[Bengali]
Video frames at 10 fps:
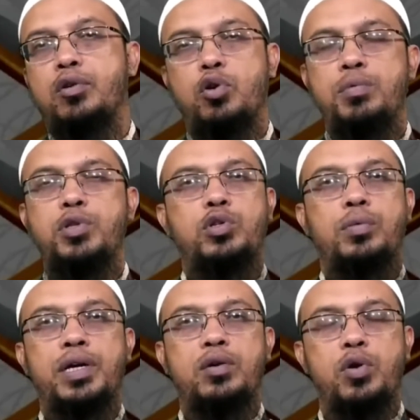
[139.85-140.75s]
গরম গরমে তো
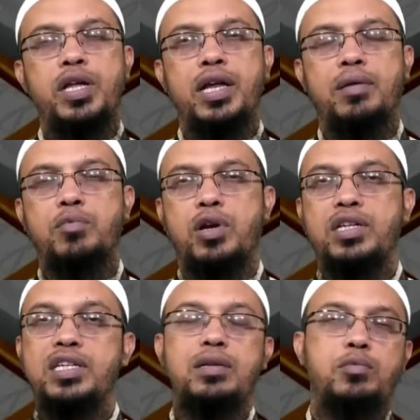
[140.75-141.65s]
সবাই করেই
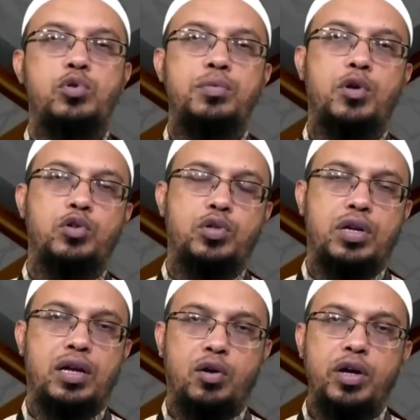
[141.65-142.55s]
আলহামদুলিল্লাহ শীতের মৌসুমে
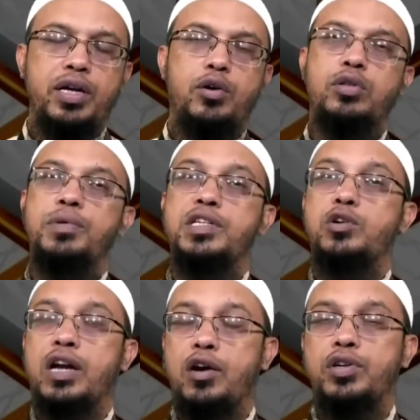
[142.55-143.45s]
অলসতাটা হয় অত বেড়ে
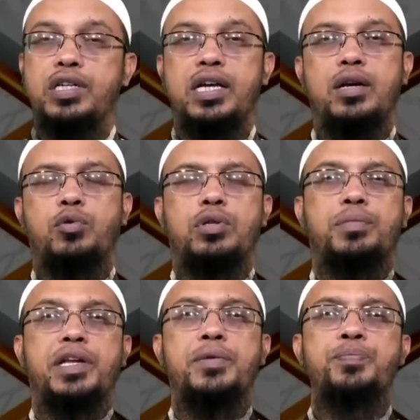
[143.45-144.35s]
যেন না হয় সে খেয়াল করতে
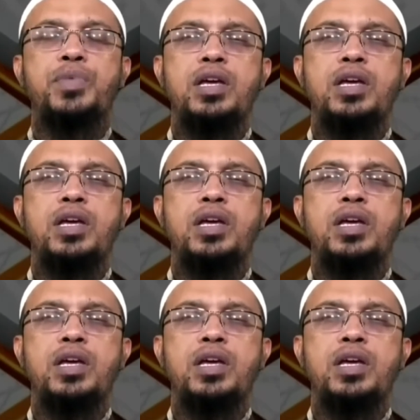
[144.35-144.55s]
পারি